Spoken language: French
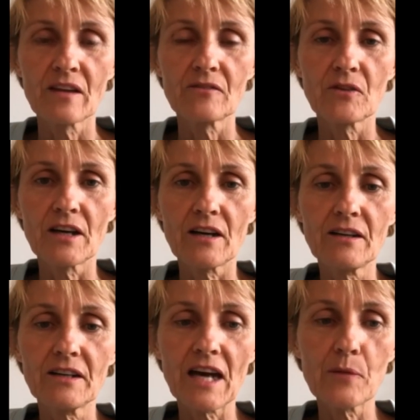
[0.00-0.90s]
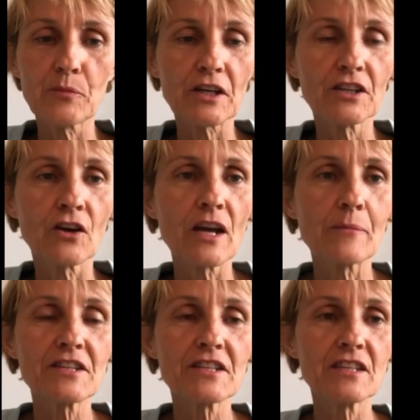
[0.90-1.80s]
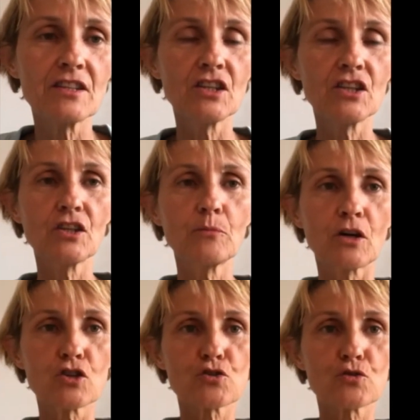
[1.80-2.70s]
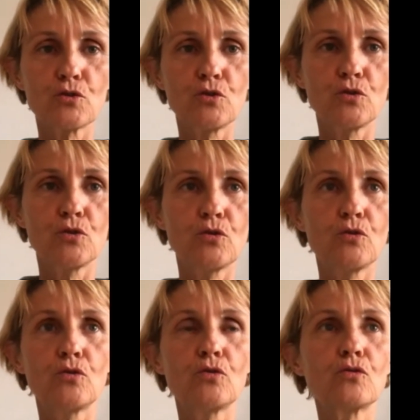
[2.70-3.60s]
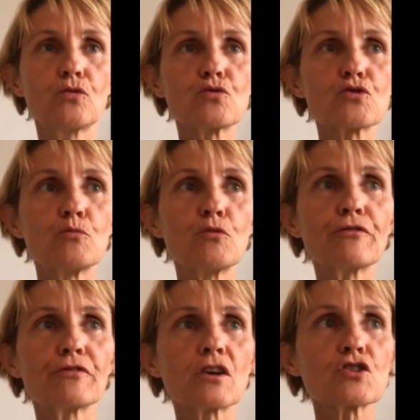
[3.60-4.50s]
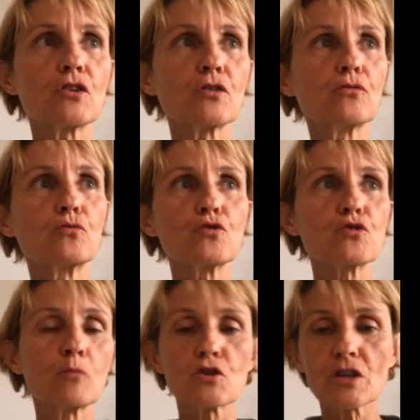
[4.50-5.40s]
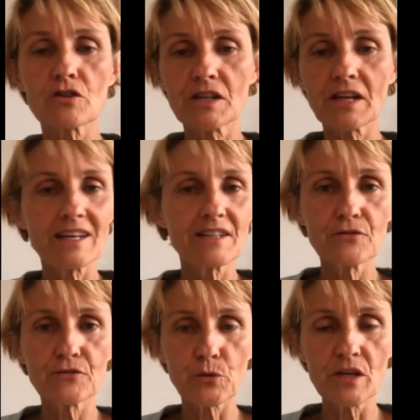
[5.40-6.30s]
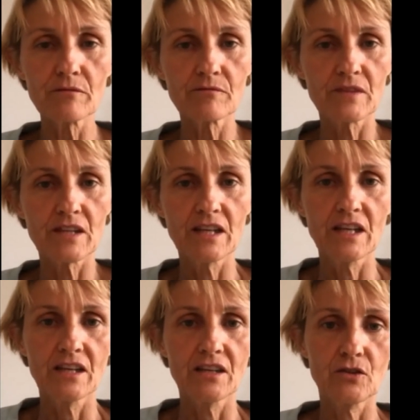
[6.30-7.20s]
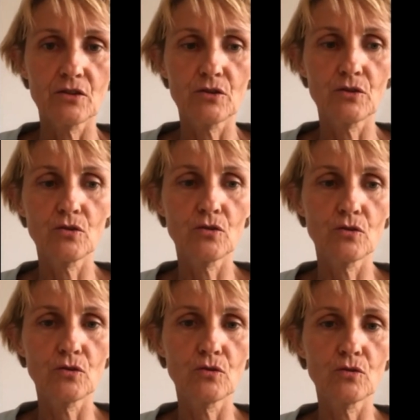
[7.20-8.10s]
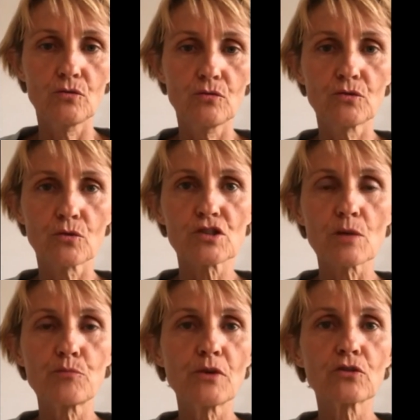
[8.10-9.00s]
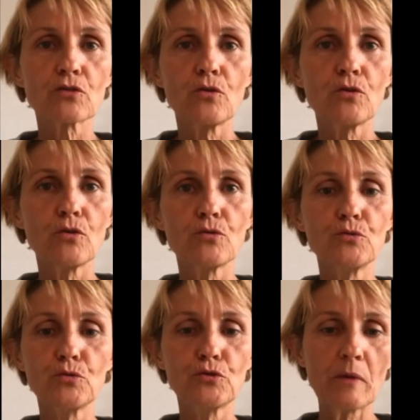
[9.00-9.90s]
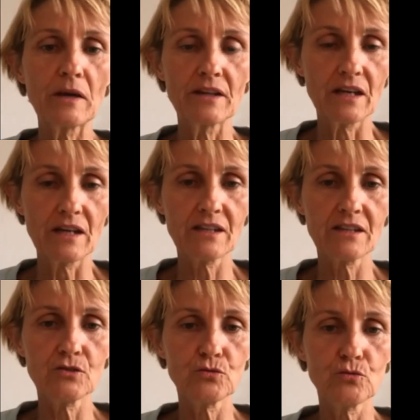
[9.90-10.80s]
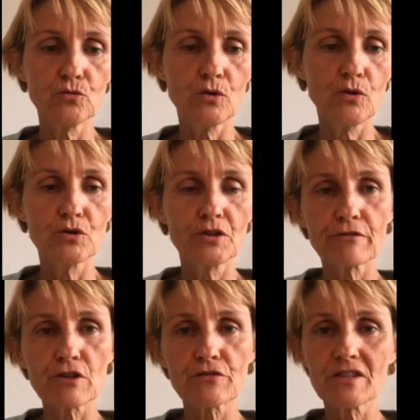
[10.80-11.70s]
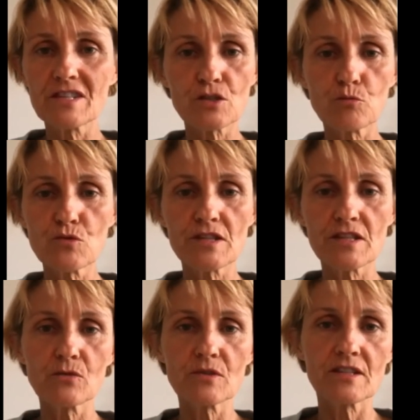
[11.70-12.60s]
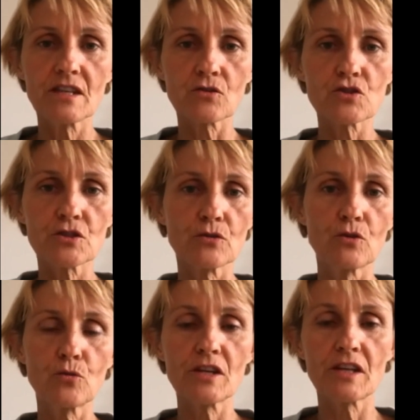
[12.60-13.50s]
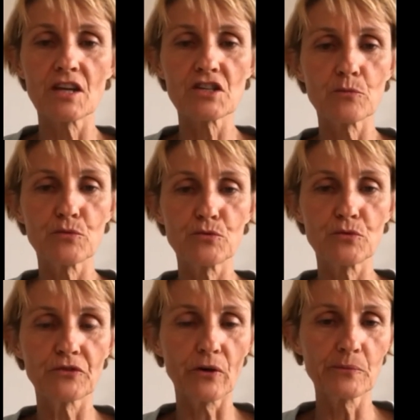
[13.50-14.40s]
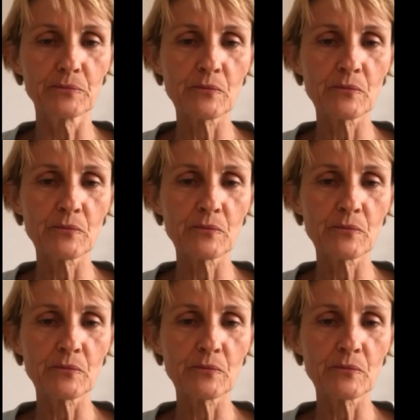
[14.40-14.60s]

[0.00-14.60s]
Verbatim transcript: Voilà. Après, dans la matinée, ben, je, je me fais un genre, je mange en général des fruits. Euh, donc ça peut être euh, une ou deux bananes ou euh, des fois je fais des smoothies aussi quand le week-end j'ai un peu du temps.